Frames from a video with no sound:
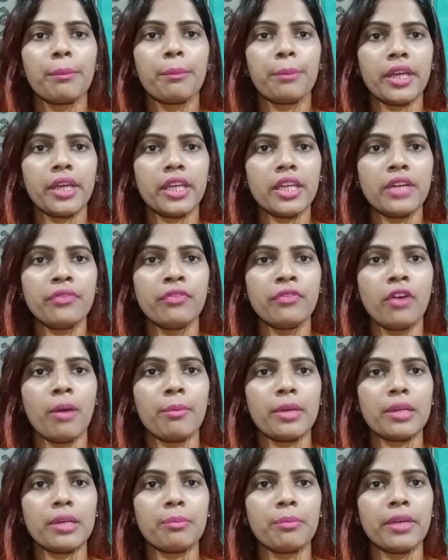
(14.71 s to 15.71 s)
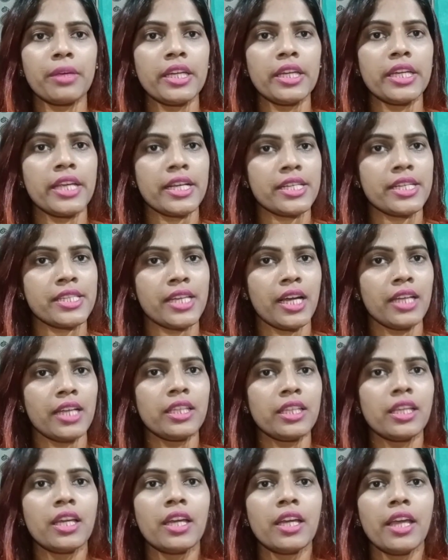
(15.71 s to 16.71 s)
पीडीएफ फॉर्मेट में एक
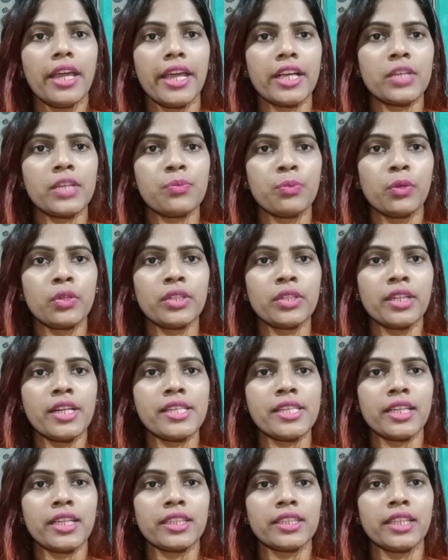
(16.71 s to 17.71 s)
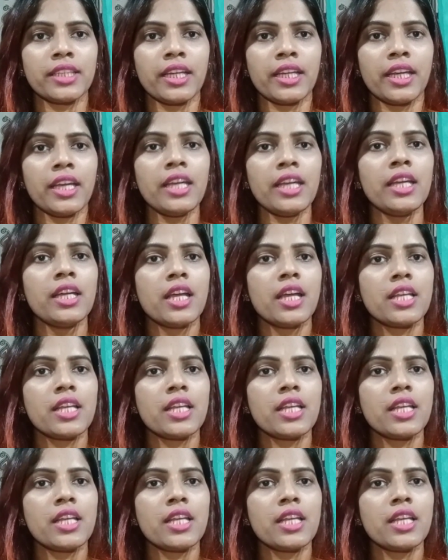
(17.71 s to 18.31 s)
साथ एक्सपोर्ट कर सकते हैं